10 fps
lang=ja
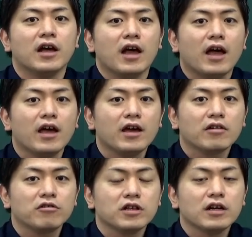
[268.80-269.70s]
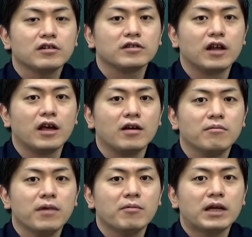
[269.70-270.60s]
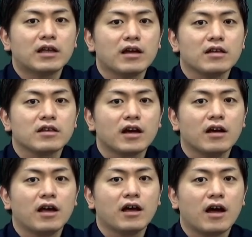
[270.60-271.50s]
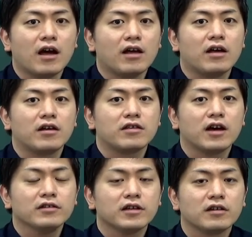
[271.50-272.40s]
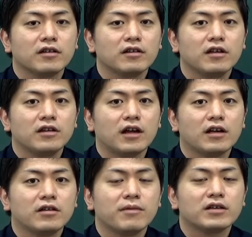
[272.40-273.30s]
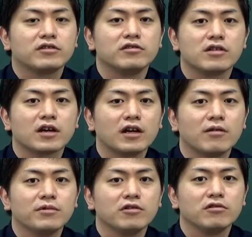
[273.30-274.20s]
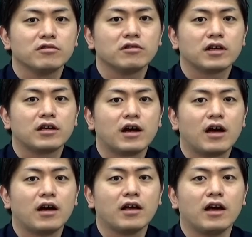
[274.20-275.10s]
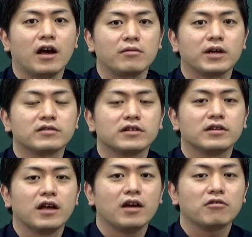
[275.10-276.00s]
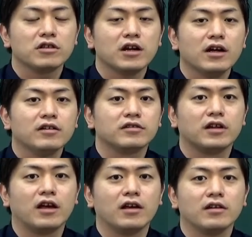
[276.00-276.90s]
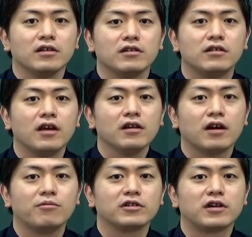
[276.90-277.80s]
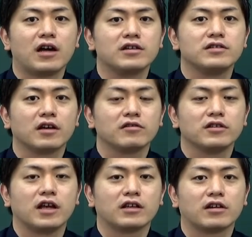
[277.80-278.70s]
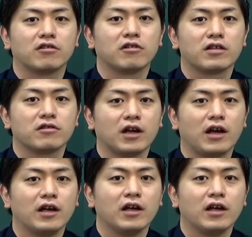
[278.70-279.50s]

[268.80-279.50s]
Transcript: えこちらですね、まあ、またしか、ええ市販させていただいてますしかなびという書籍が、えあります、えこちらはですね全科目が1冊になった教科書で、